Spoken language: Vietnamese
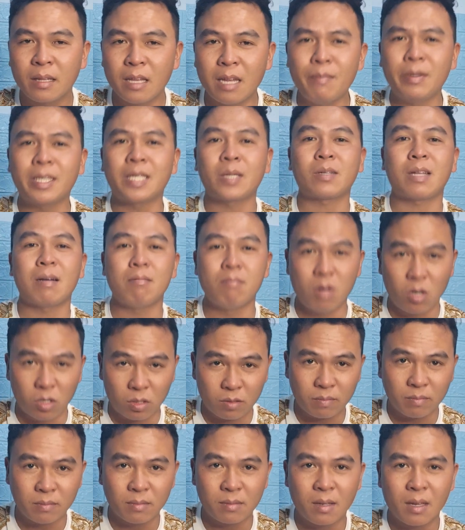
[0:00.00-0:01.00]
đến 16 tháng
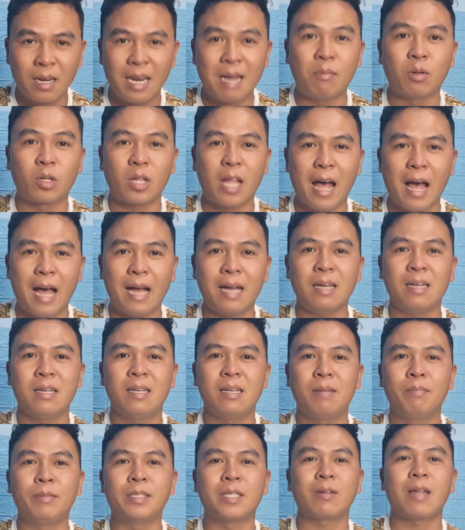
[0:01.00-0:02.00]
1 là một tháng
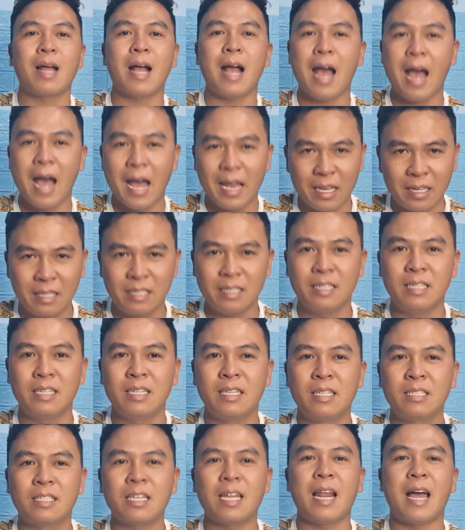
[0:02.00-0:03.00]
16 tháng 2
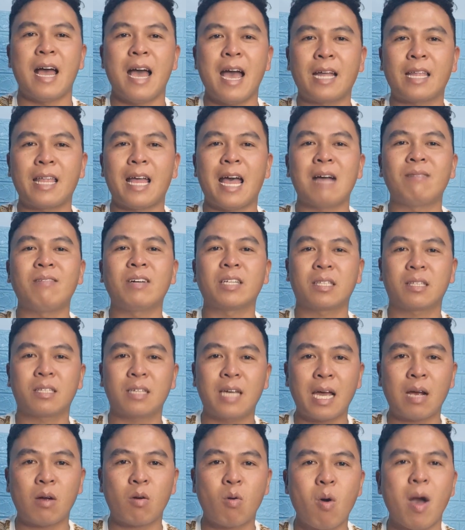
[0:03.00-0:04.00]
sẽ là hai tháng và
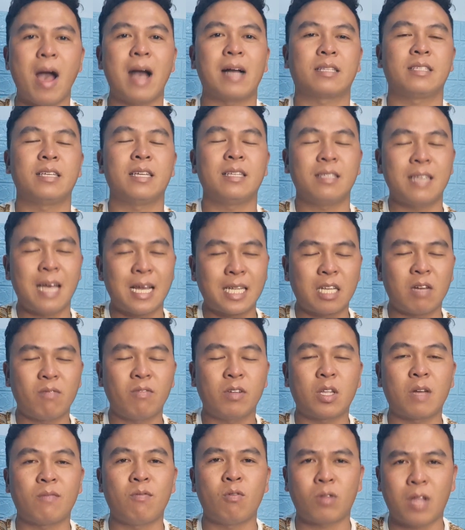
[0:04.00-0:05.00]
kết quả diễn ra trong
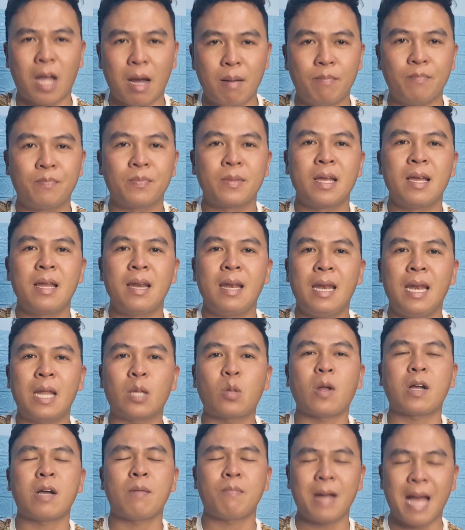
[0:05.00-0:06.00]
phiên tòa phúc thẩm là
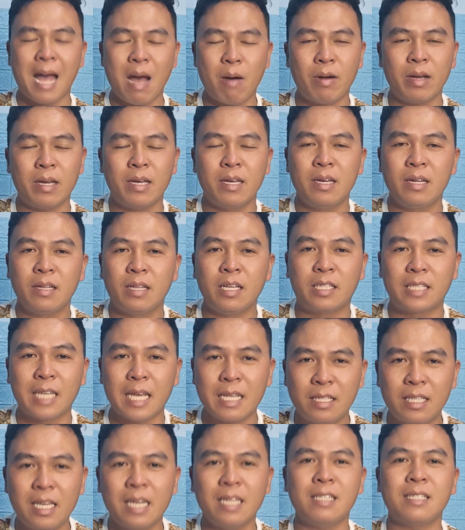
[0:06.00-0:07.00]
tòa cấp cao ấy thì
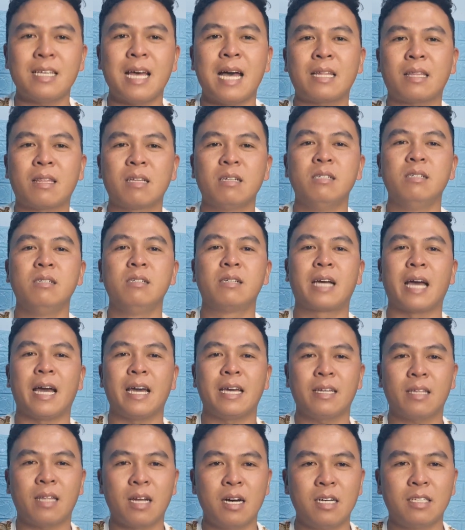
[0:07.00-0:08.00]
sẽ diễn ra từ
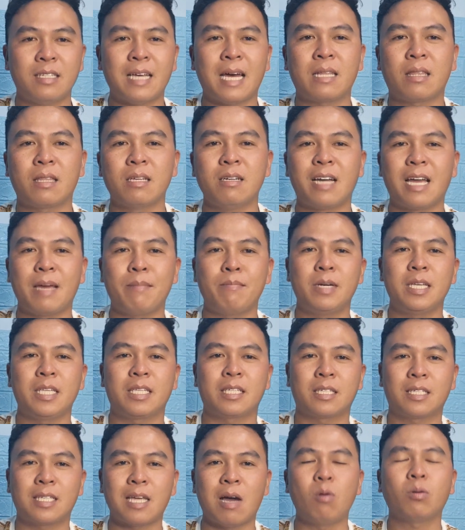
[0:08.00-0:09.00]
cái thời gian từ ngày
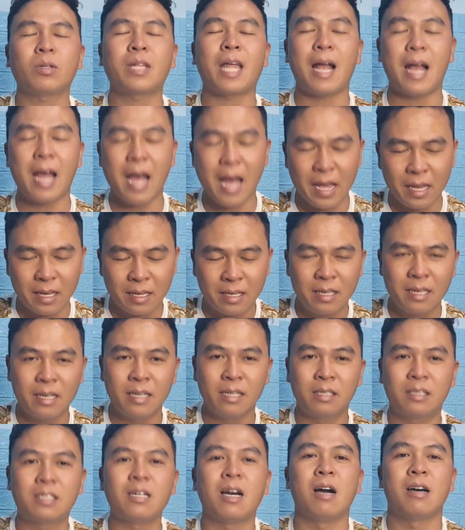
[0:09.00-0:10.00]
16 tháng 2
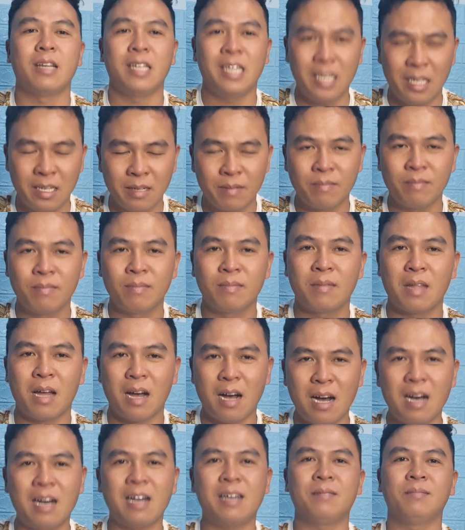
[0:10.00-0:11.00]
trở đi
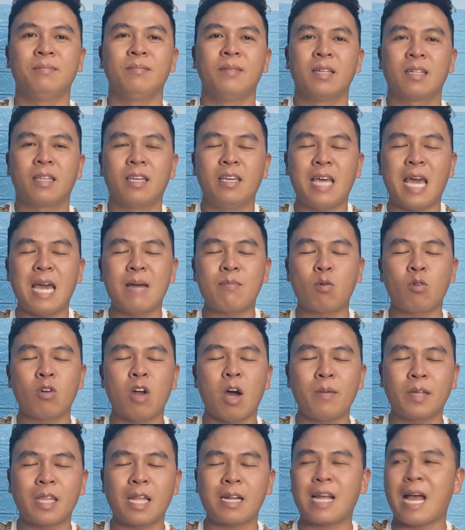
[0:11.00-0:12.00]
đó thì em cũng
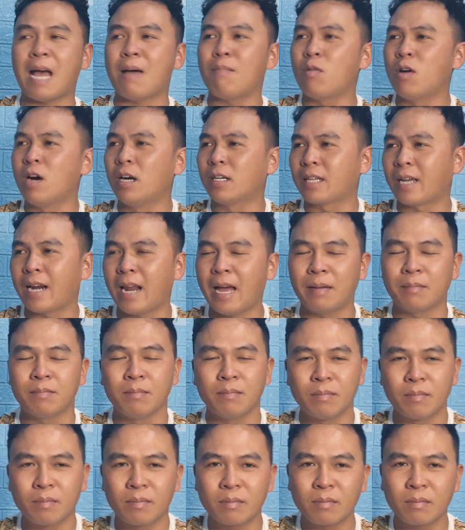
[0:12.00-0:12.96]
nói với tất cả mọi người rằng là